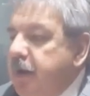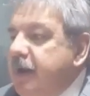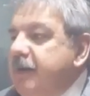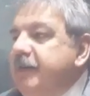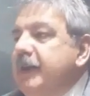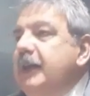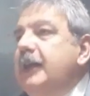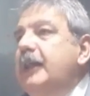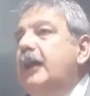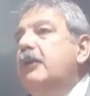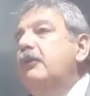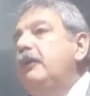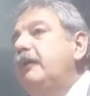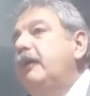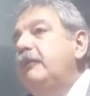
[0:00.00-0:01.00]
parecen
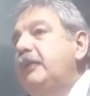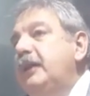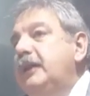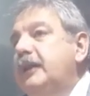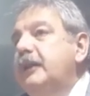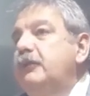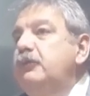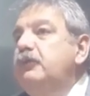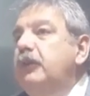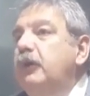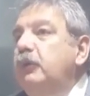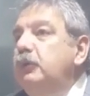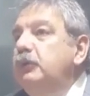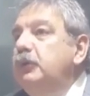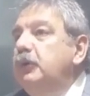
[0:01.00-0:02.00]
quedar nuevamente en un
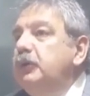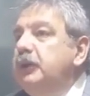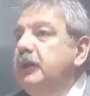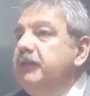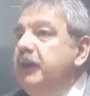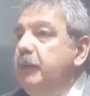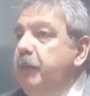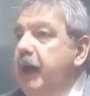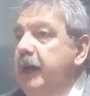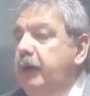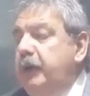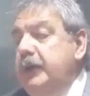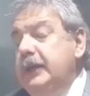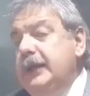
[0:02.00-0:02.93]
segundo o tercer plano.